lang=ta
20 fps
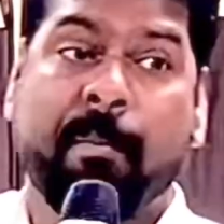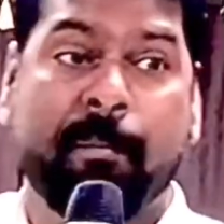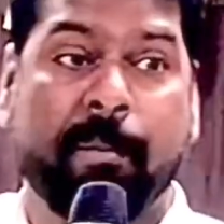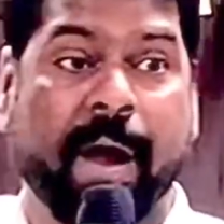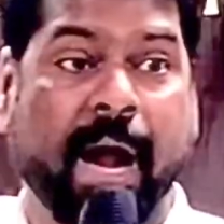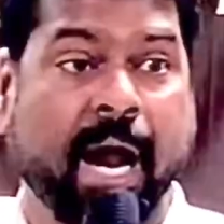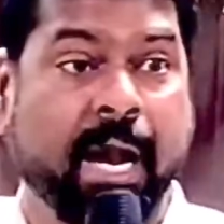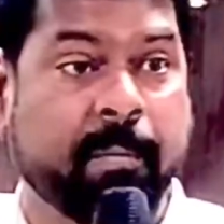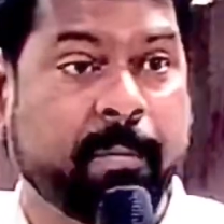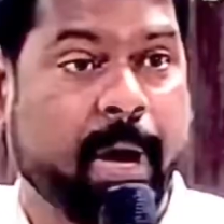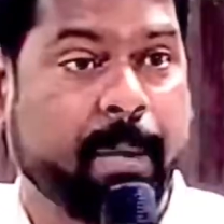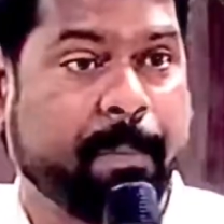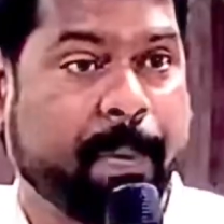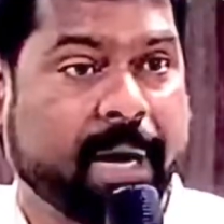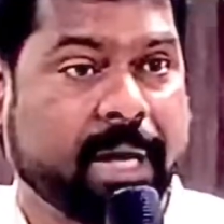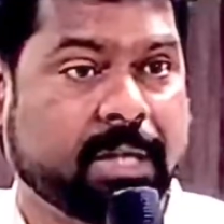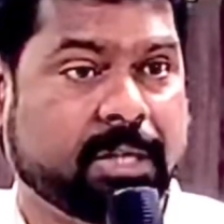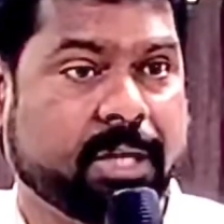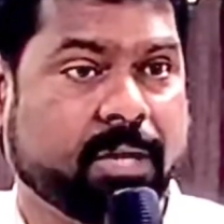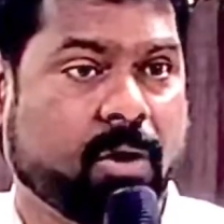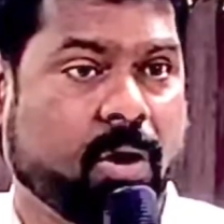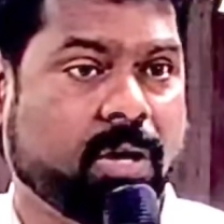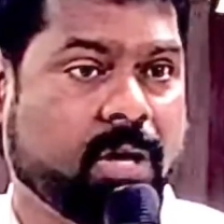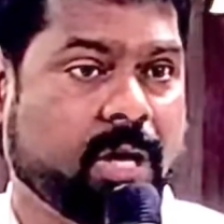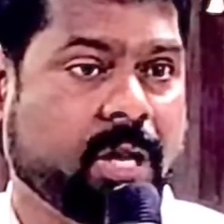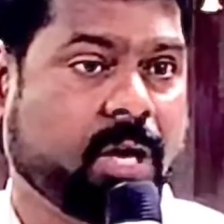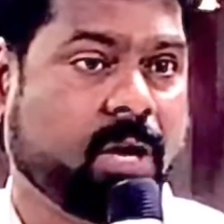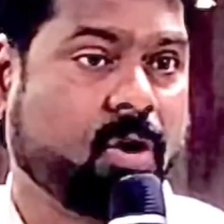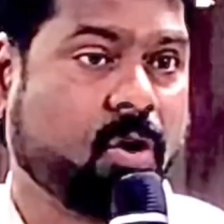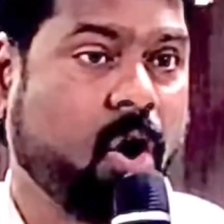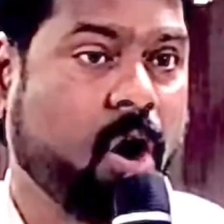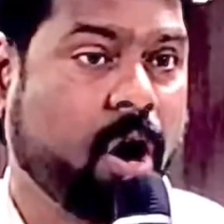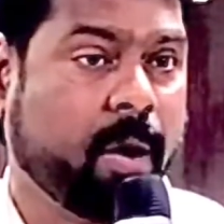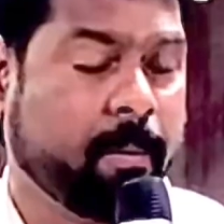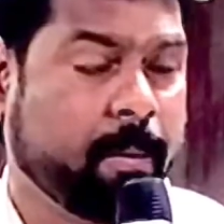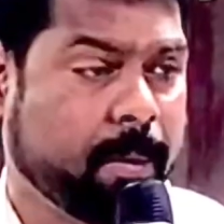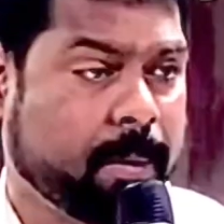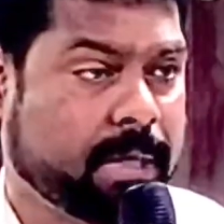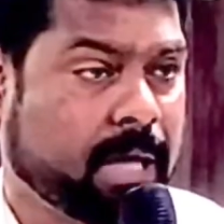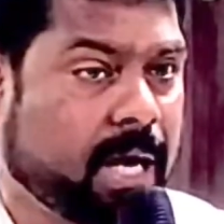மேன்மைப்படுத்தி கொண்டு இருக்கிறோம்
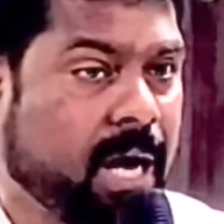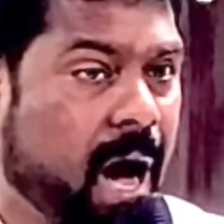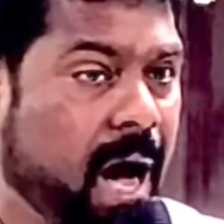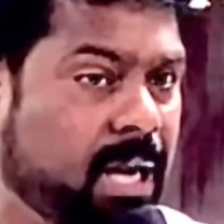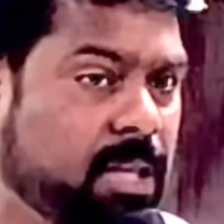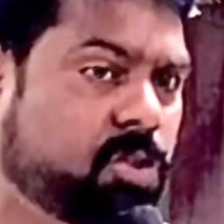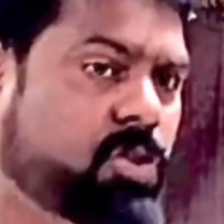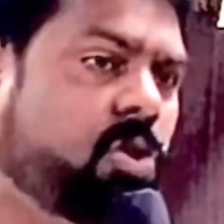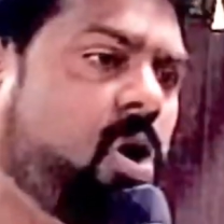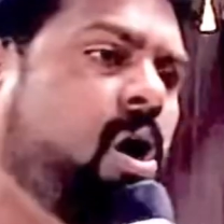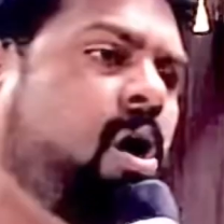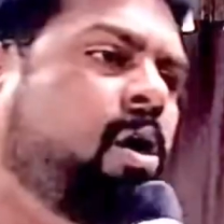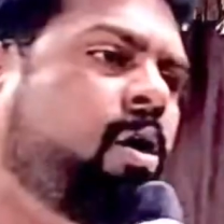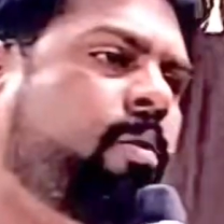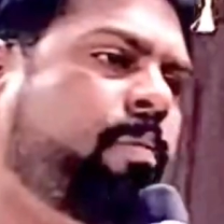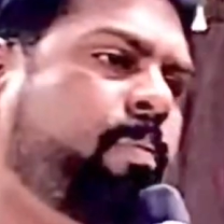என்பதற்கு அர்த்தம்